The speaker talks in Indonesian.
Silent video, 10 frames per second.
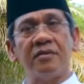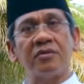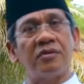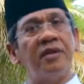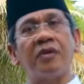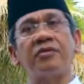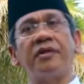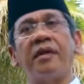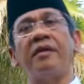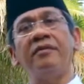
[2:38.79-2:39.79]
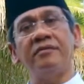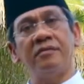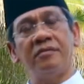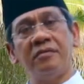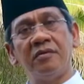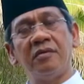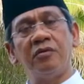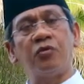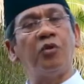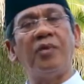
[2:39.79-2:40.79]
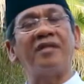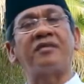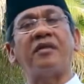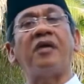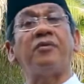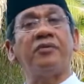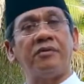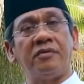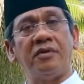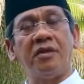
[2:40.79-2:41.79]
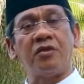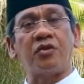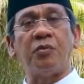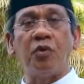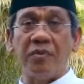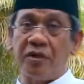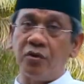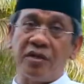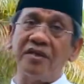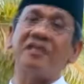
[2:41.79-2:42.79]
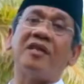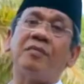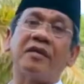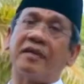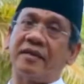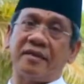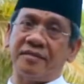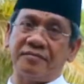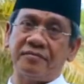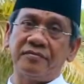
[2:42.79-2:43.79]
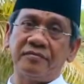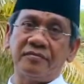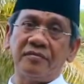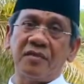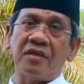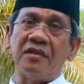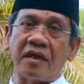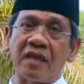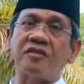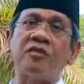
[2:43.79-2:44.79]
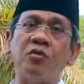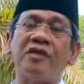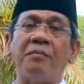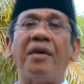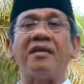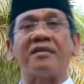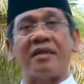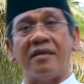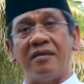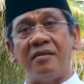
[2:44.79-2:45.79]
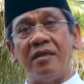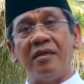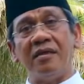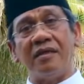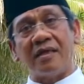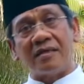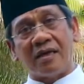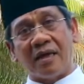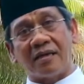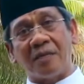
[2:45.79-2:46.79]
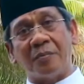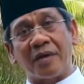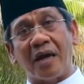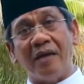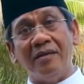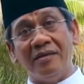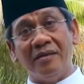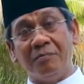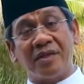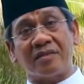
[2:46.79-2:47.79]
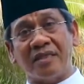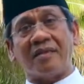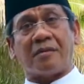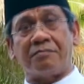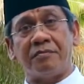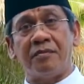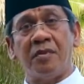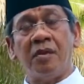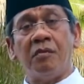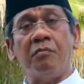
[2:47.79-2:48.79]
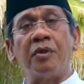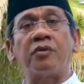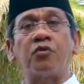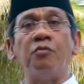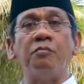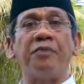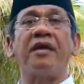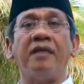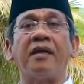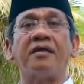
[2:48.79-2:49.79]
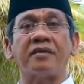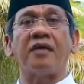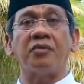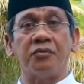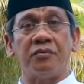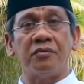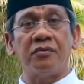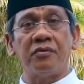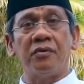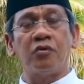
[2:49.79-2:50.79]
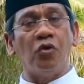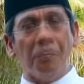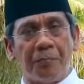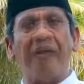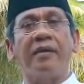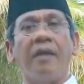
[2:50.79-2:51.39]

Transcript: Saudara-saudara, 17 tahun sebelum Indonesia merdeka, generasi muda bangsa ini dengan gagah berani bersikap bertumpah darah satu, tumpah